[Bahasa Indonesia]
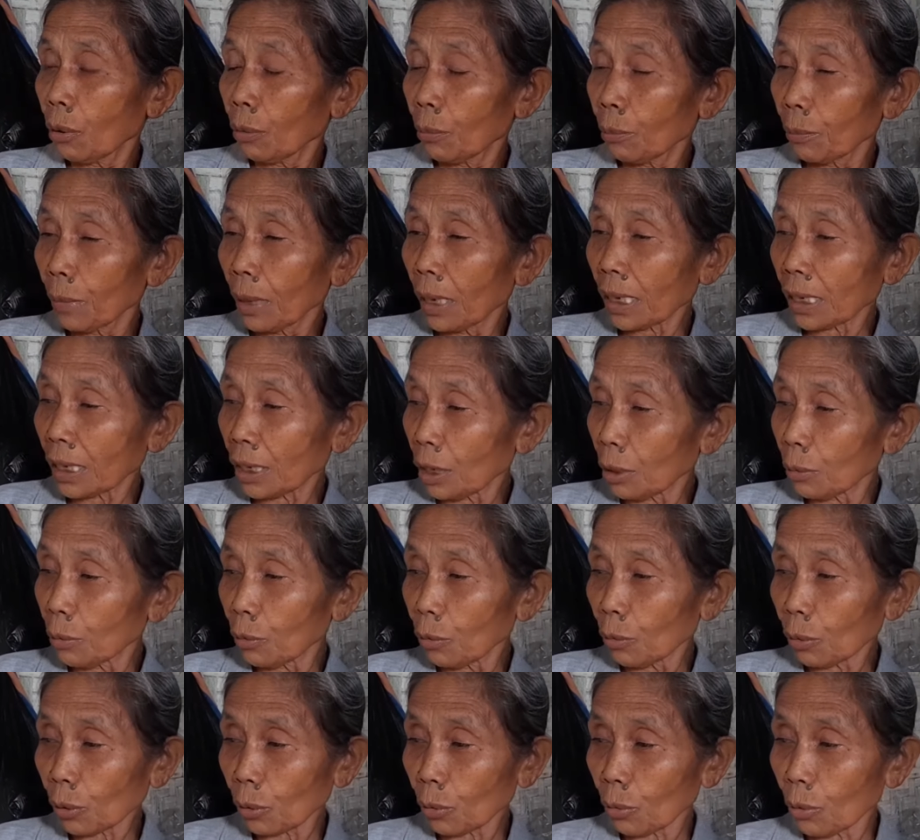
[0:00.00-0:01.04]
berem
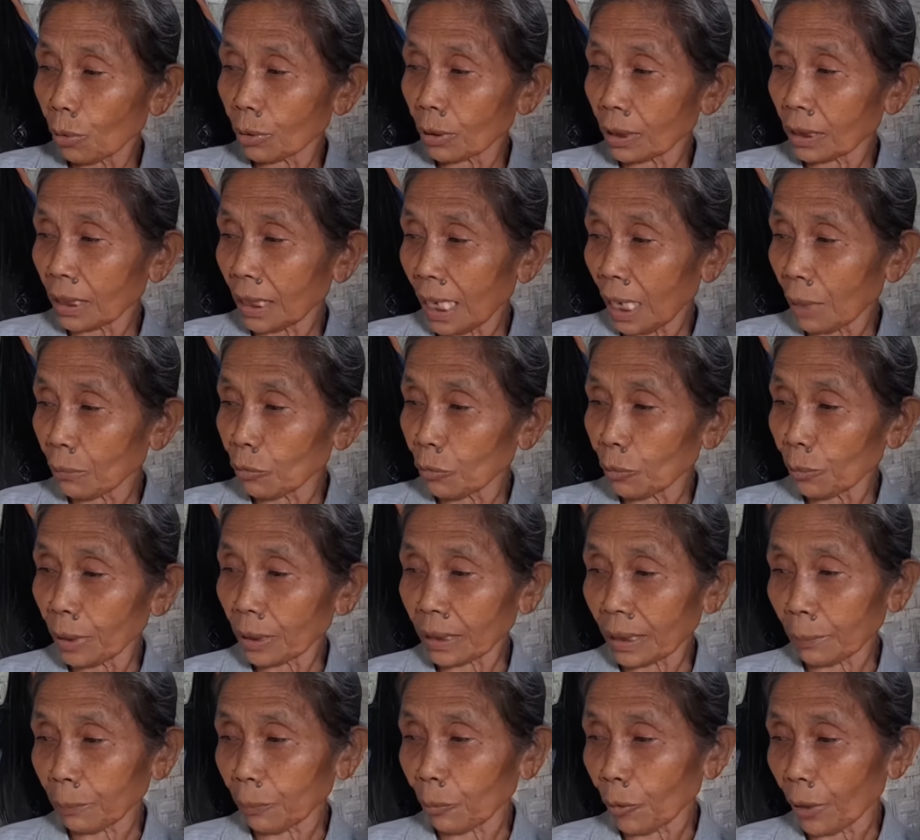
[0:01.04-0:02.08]
hurung tengah bumi
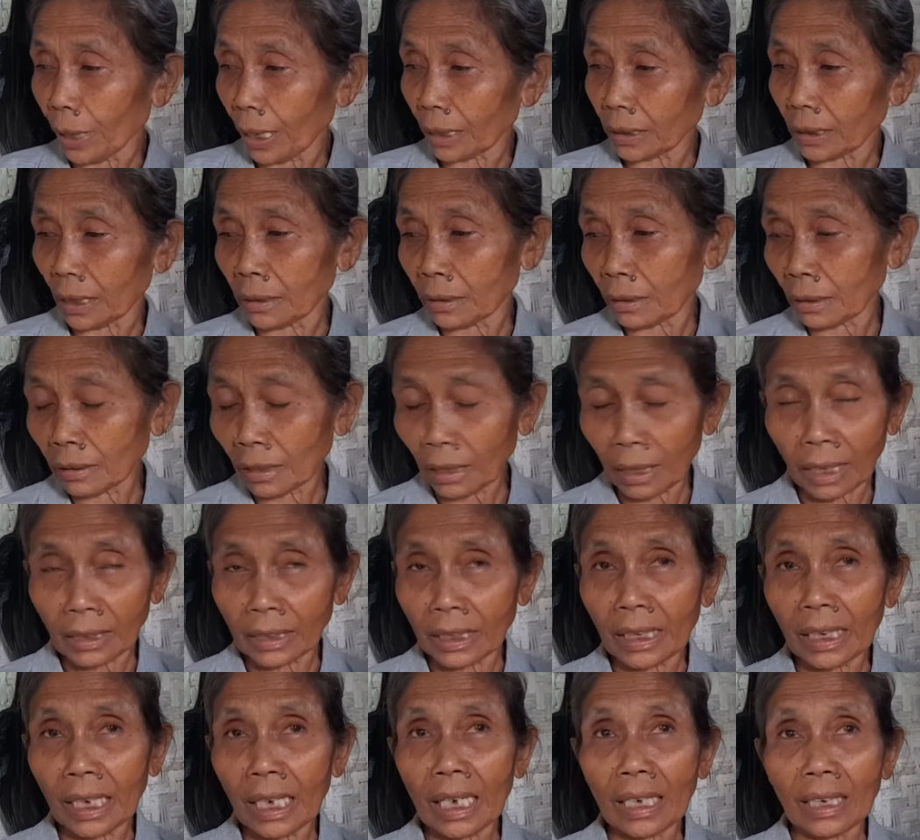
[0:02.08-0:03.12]
teh dan teh
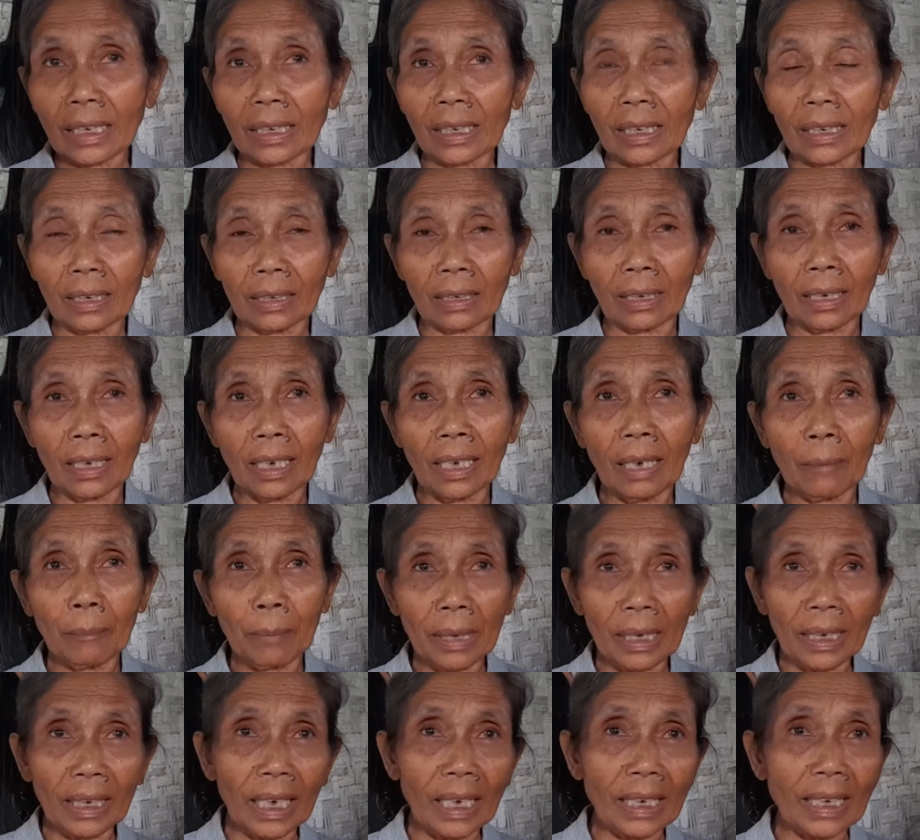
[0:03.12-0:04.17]
katingali
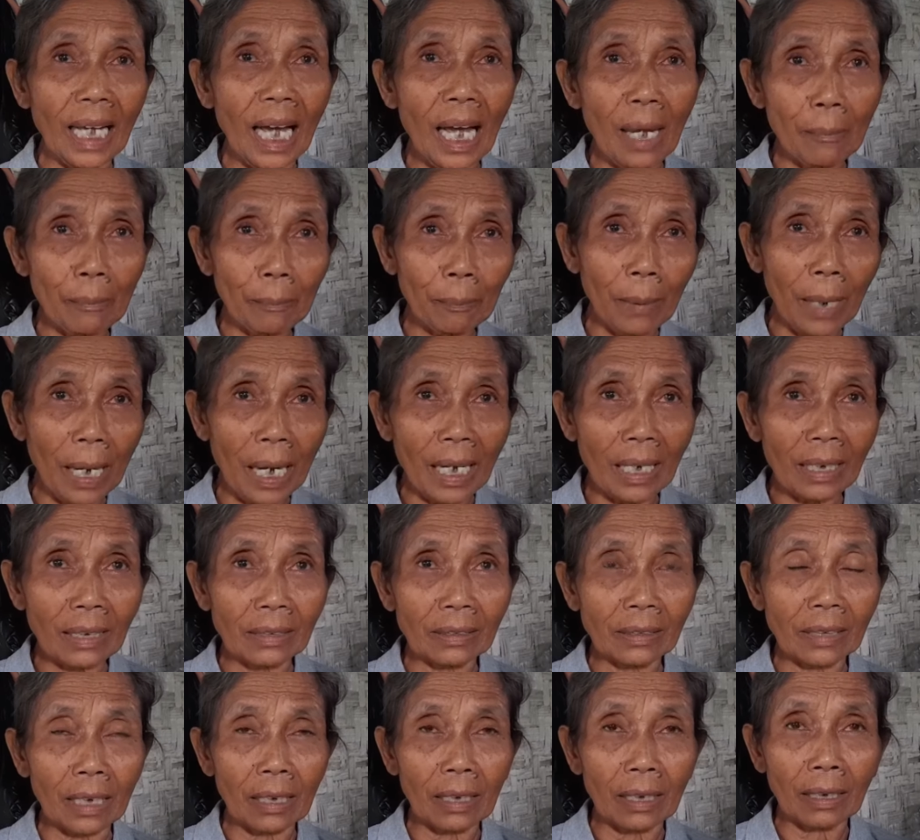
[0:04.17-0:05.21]
bade ngadampa
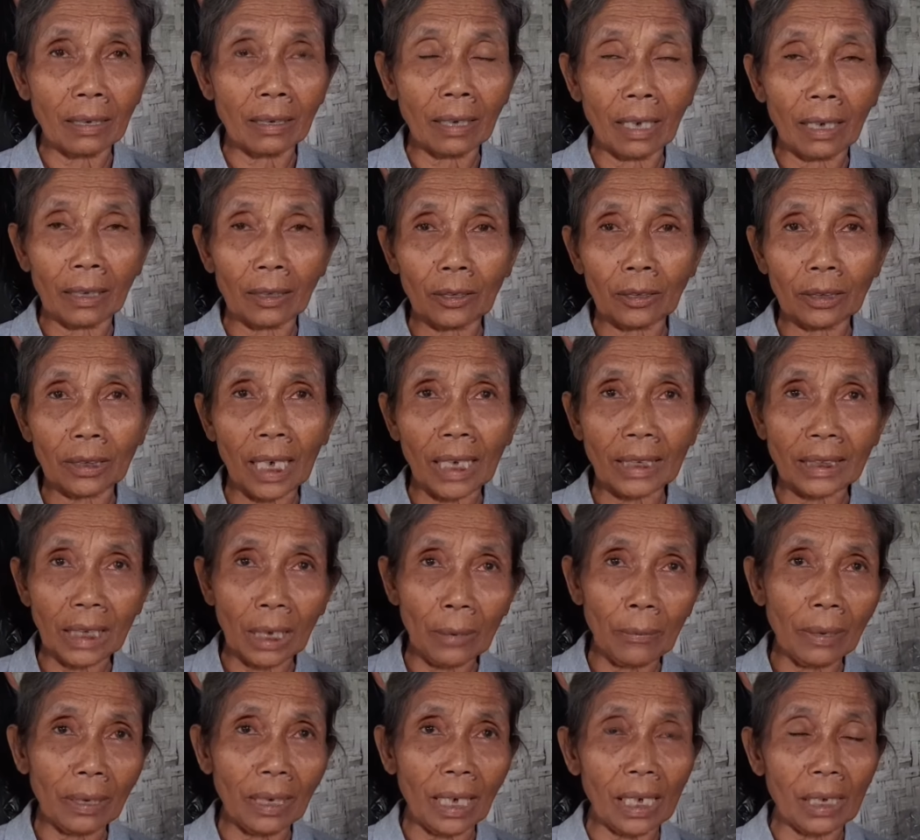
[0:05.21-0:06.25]
terus sareng tos kata
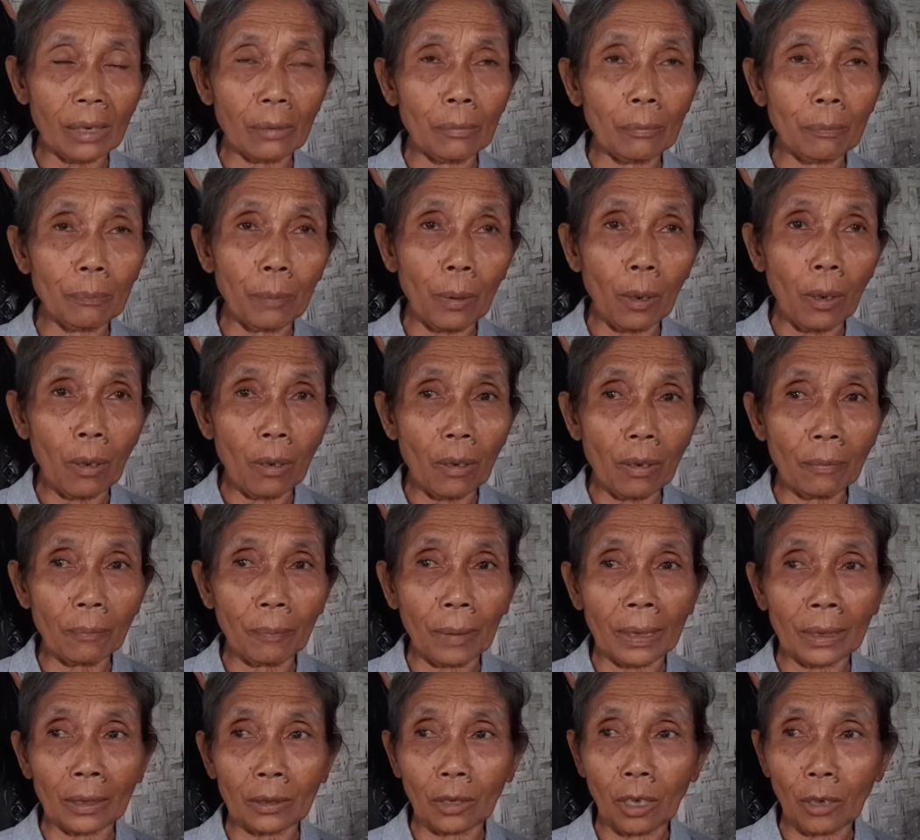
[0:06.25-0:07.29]
ngaremplong
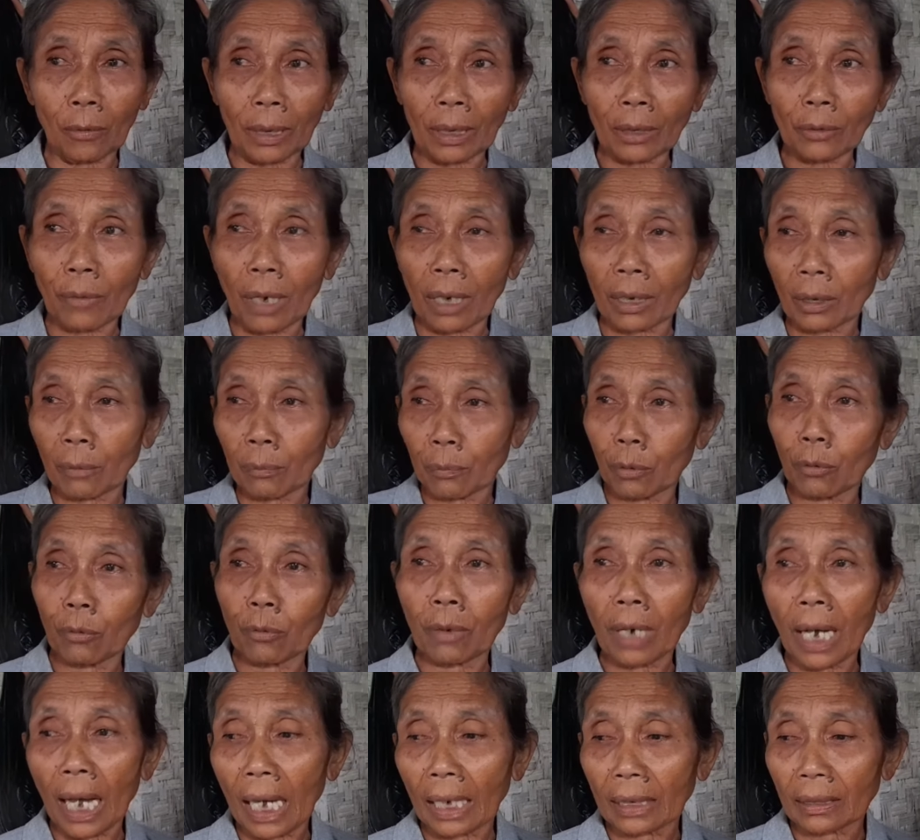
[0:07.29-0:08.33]
kata dua
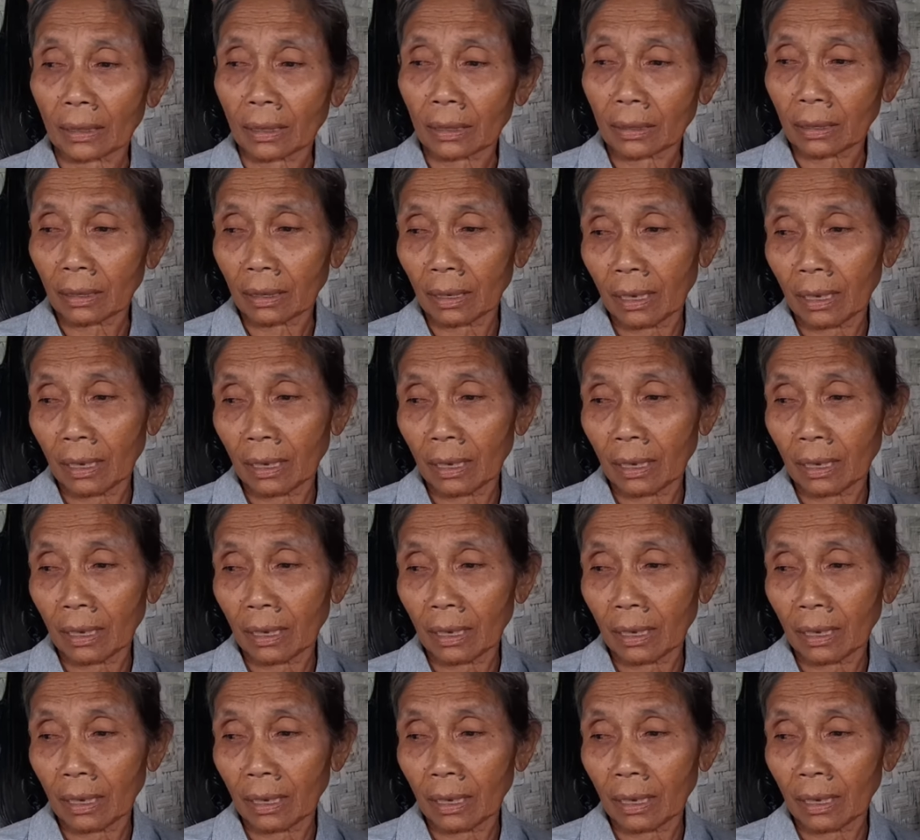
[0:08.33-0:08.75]
gebugan